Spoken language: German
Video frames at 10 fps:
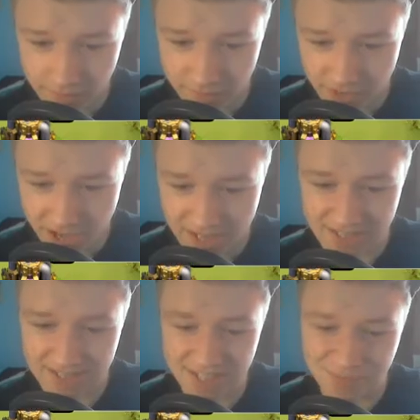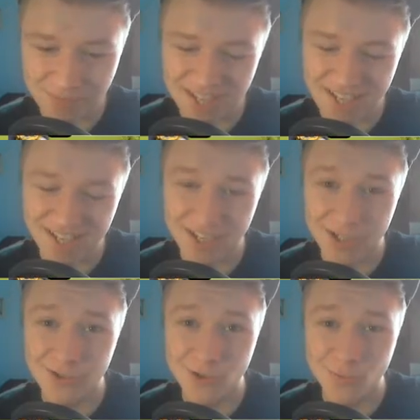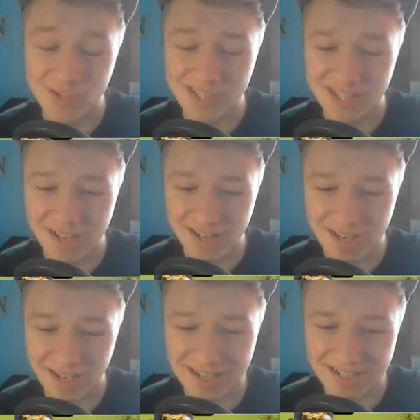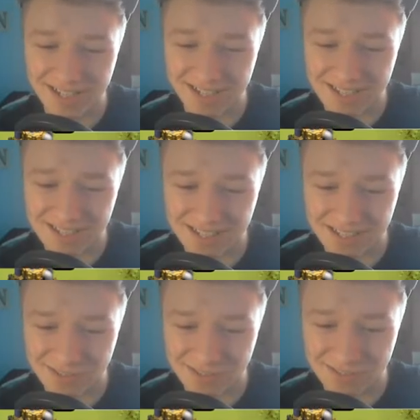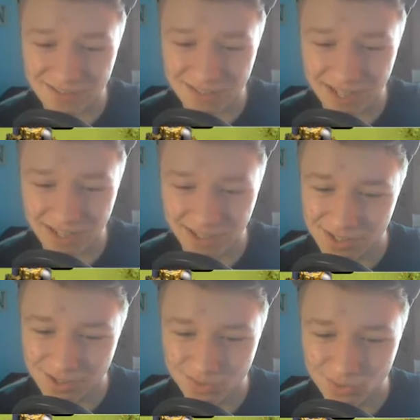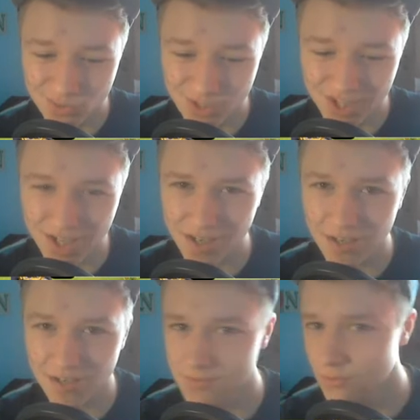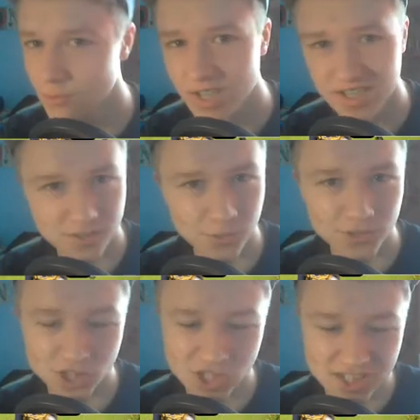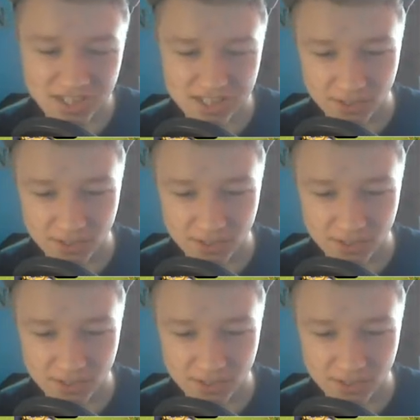wir heißen jetzt Player Gaddon offiziell. Alter, das ist jetzt ein anderes Gefühl. Naja, so ein krasser Unterschied ist das jetzt auch